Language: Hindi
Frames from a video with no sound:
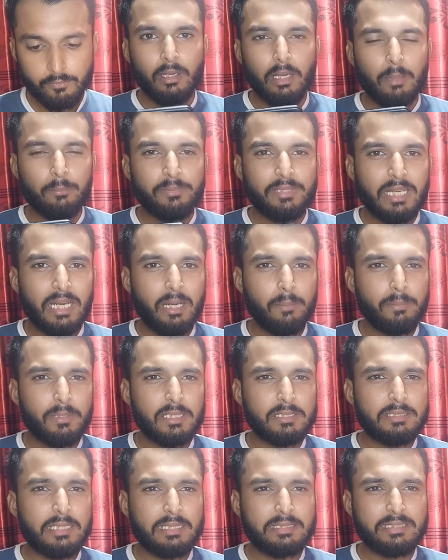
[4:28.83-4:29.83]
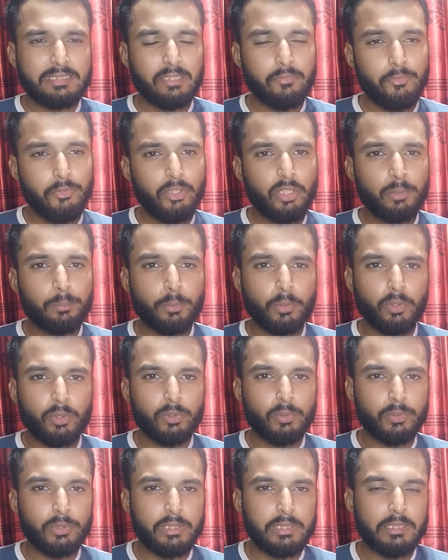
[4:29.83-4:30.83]
अब यहाँ पर जैसे ये वीडियो इम्पोर्ट
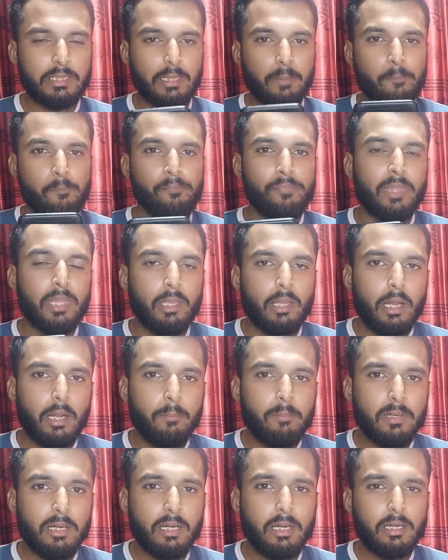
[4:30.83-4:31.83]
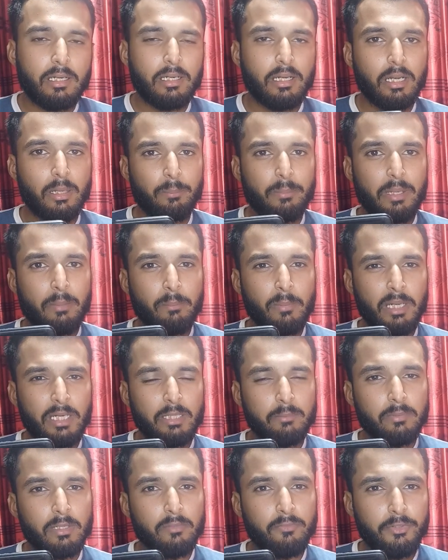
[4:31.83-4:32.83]
हो रही है अब अगर हमने
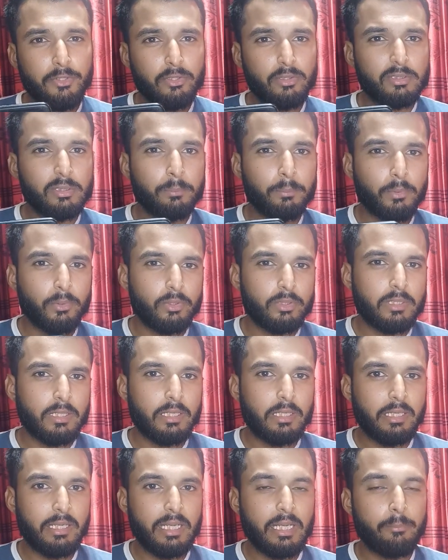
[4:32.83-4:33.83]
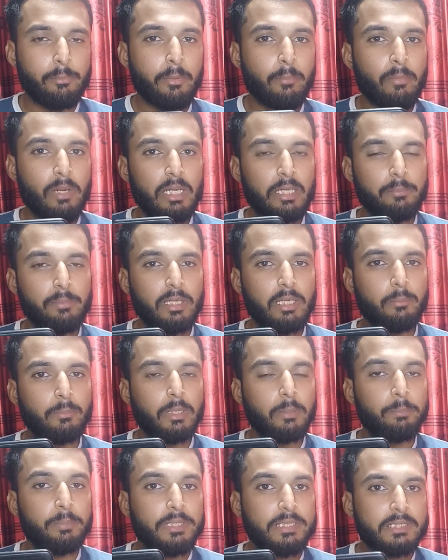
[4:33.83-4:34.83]
मल्टीपल वीडियोज़ इंपोर्ट करनी है या फिर मल्टीपल
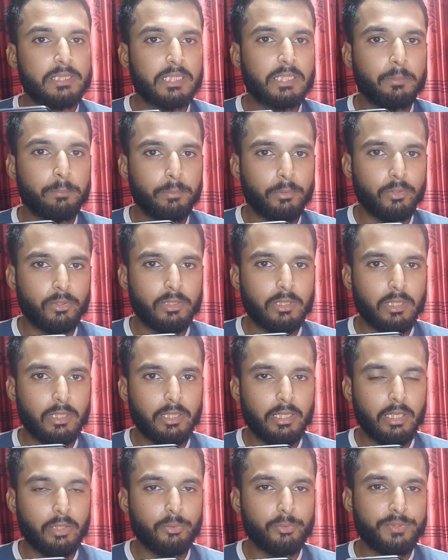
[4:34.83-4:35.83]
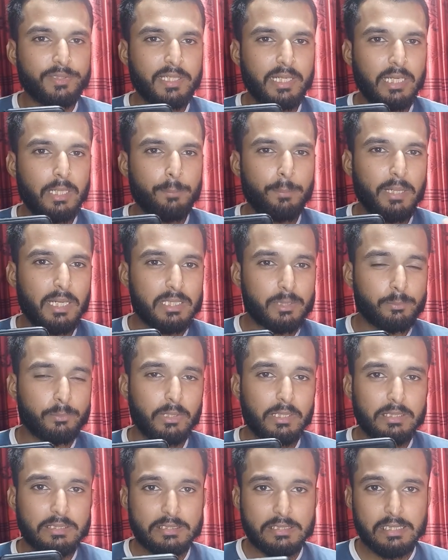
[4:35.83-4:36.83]
हमने पिक्चर्स इंपोर्ट करनी है तो इसका एक प्लस
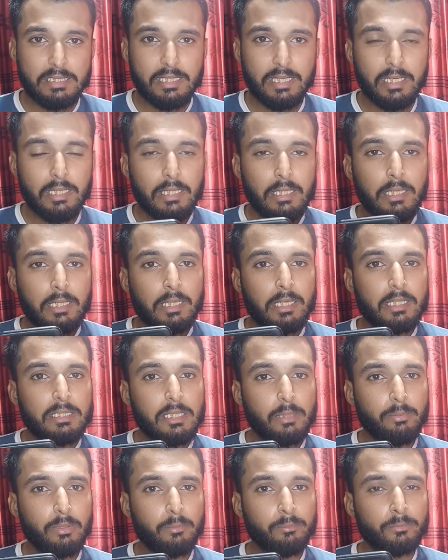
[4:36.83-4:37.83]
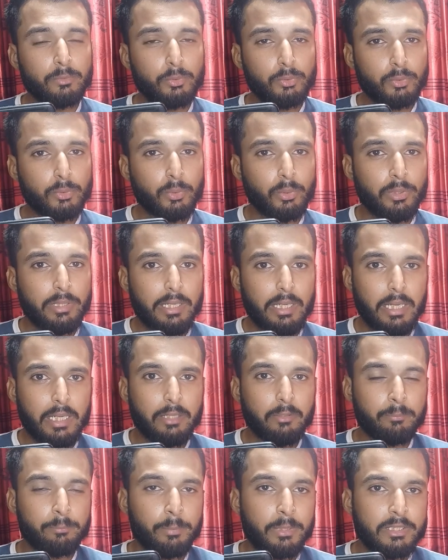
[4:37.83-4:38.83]
पॉइंट ये है कि जब हम उसको
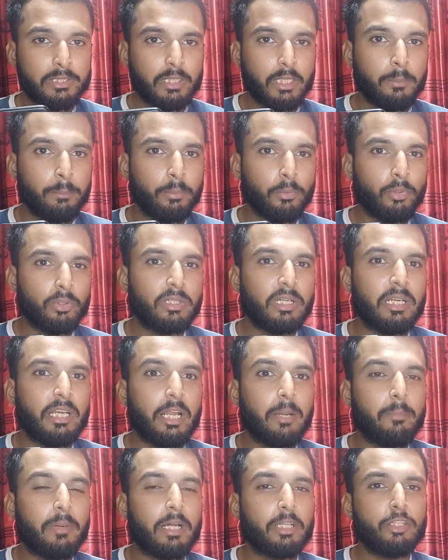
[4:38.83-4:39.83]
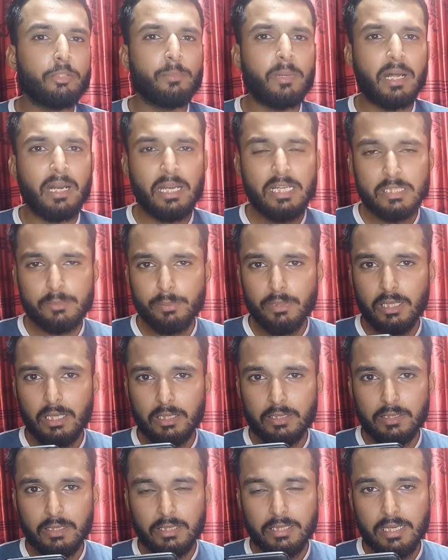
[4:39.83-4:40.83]
एक पिक्चर इंपोर्ट करने के बाद दोबारा इस पर
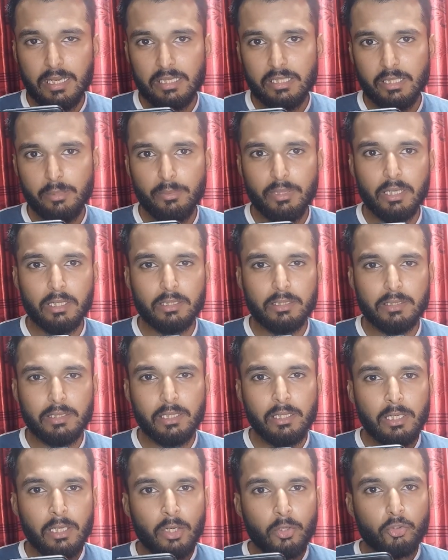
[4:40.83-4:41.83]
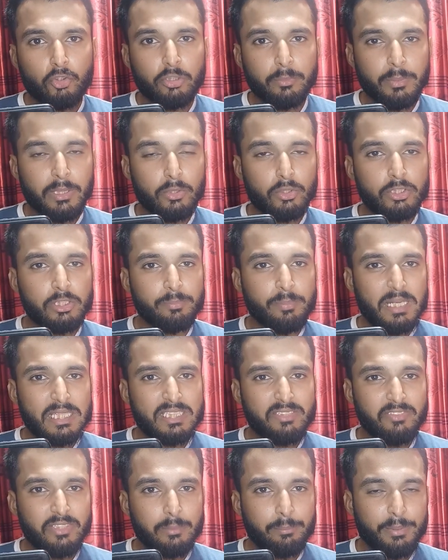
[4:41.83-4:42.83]
आते हैं गैलरी में आते हैं तो हमें उस
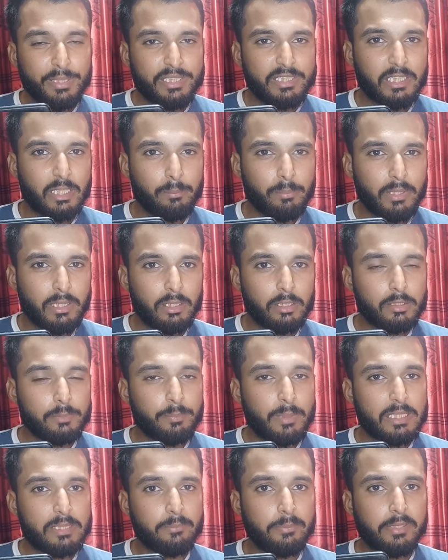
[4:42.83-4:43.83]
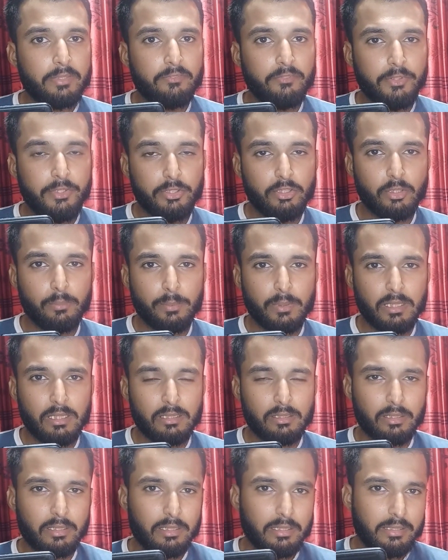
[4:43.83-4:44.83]
स्पेसिफिक पिक्चर पर स्पेसिफिक वीडियो पर
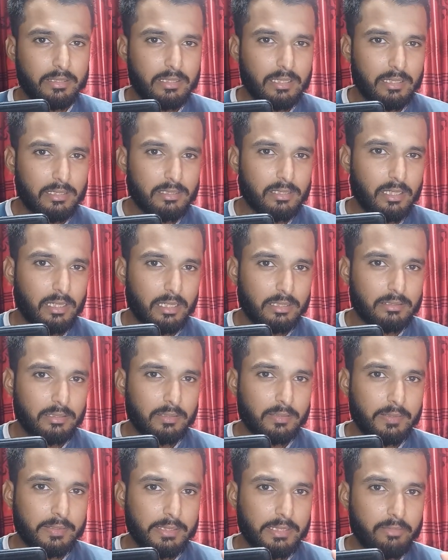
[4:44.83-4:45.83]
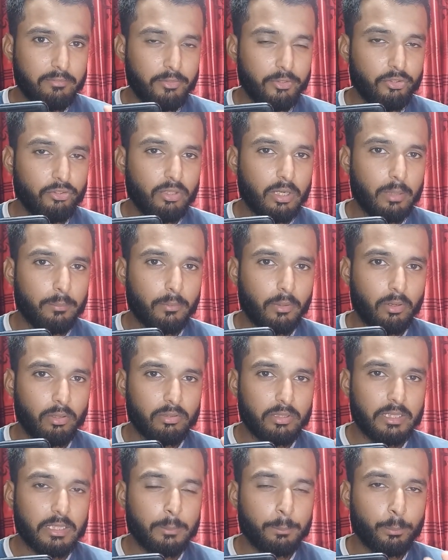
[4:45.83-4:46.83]
लिखा नज़र आ जाता है कि वीडियो आप
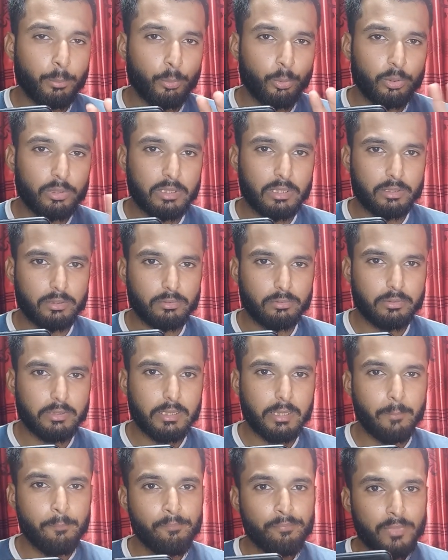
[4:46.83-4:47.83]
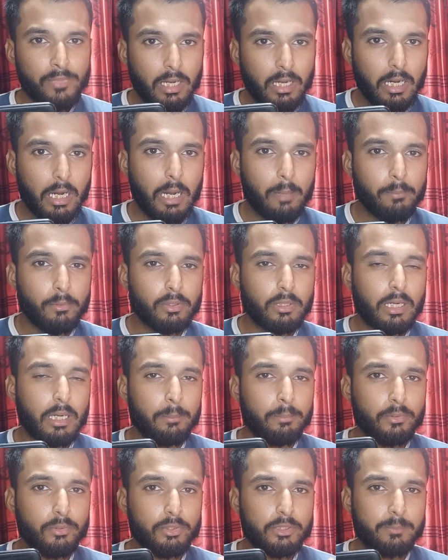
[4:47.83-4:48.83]
ऑलरेडी इम्पोर्ट कर चुके हैं आप
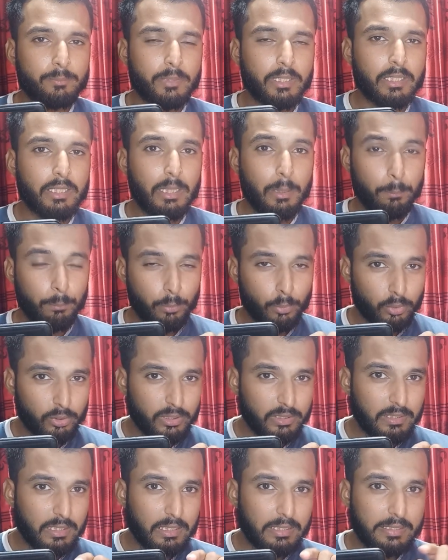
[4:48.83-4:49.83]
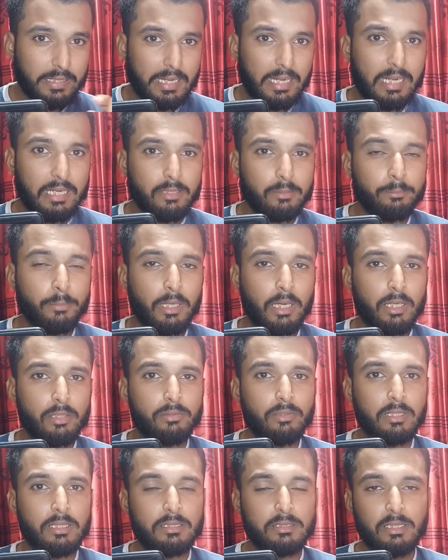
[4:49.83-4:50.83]
आपको उस पर इम्पोर्टेड का टैग बना
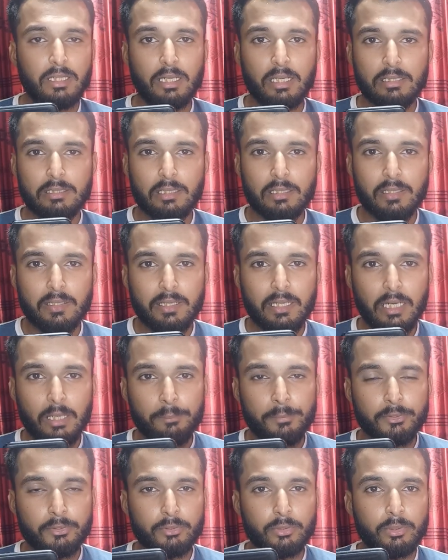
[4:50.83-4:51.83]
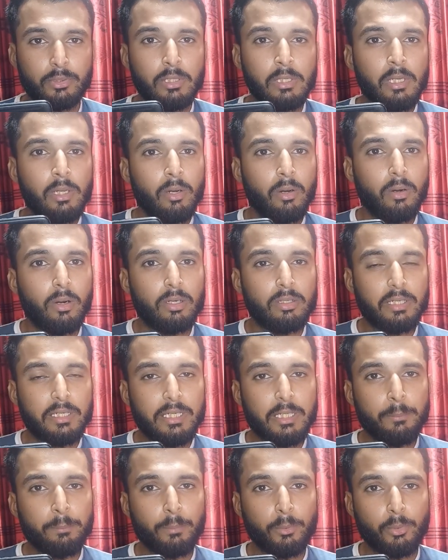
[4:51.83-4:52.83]
हुआ नज़र आ जाता है कि आप इसको
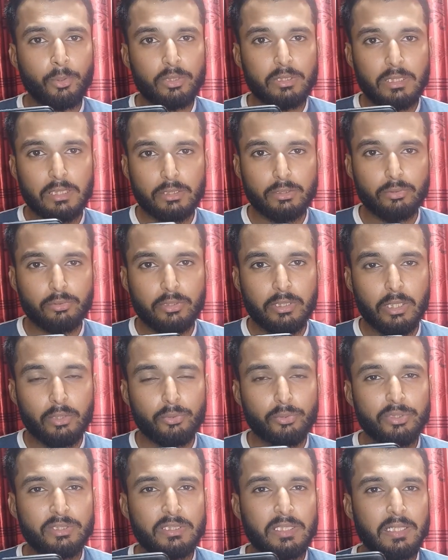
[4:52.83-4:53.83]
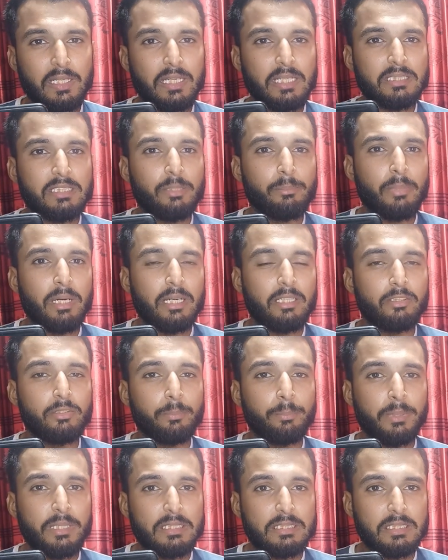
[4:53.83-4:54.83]
ऑलरेडी इम्पोर्ट कर चुके हैं तो इस तरीके से हमारी जो
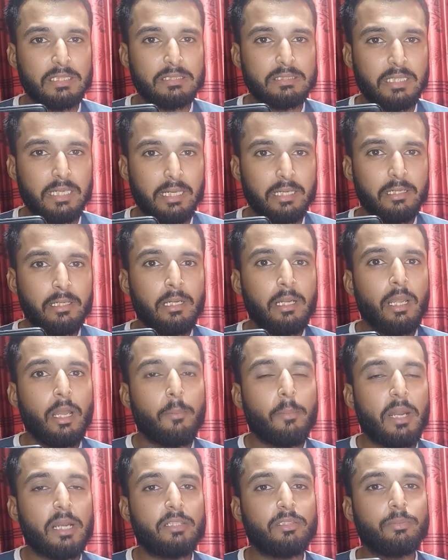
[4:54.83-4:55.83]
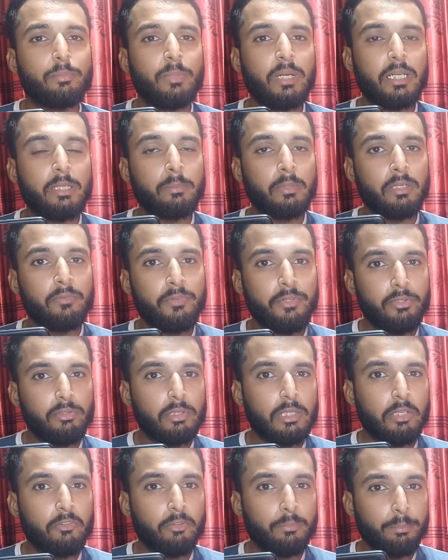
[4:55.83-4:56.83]
पिक्चर्स हैं हमारी जो मल्टीपल
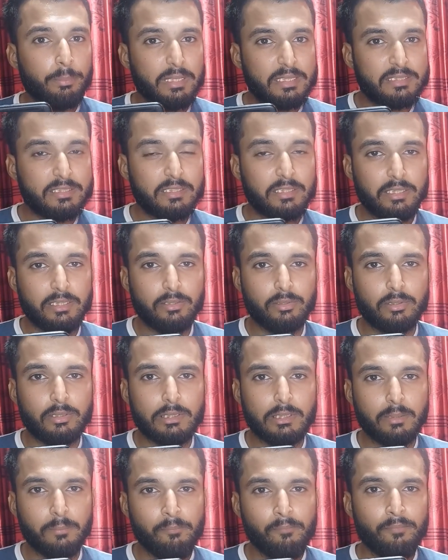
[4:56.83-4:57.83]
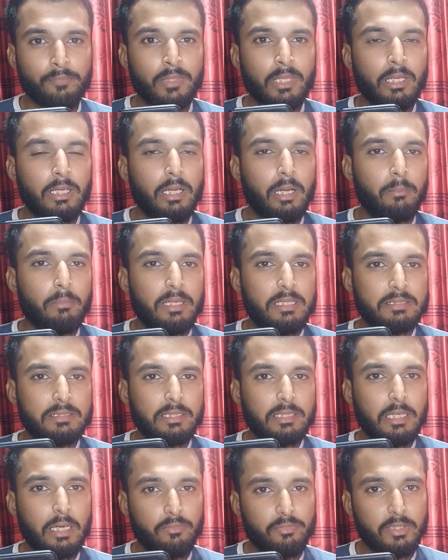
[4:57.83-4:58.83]
वीडियोज़ हैं वो मिक्सड नहीं होती हमें
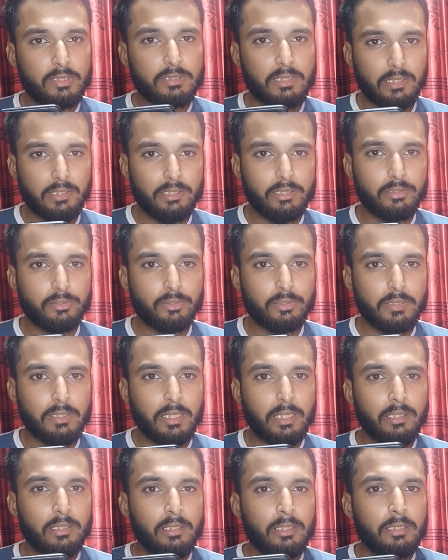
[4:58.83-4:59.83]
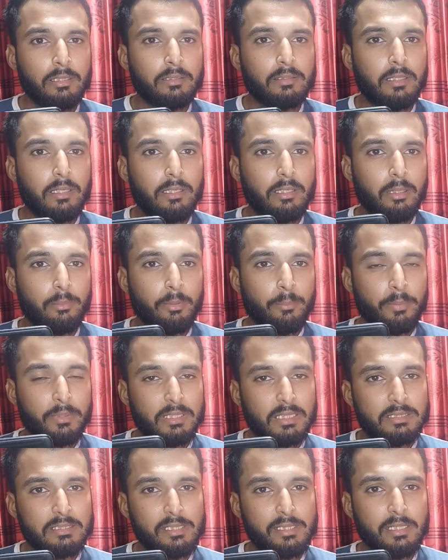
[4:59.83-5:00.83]
इससे काफ़ी आसानी होती है हमें
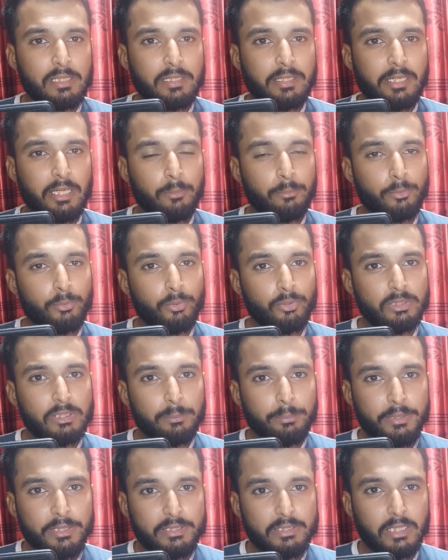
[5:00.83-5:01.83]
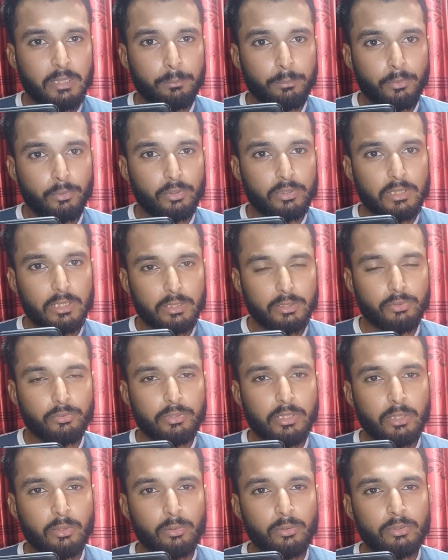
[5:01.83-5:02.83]
पता चल जाता है कि हम कौन सी पिक्चर इंपोर्ट कर
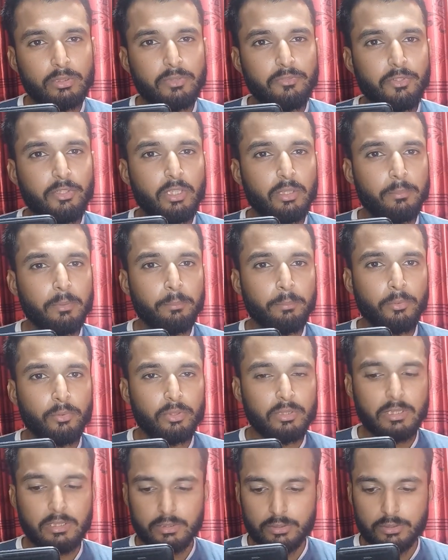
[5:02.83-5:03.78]
चुके हैं कौन सी वीडियो हम इंपोर्ट कर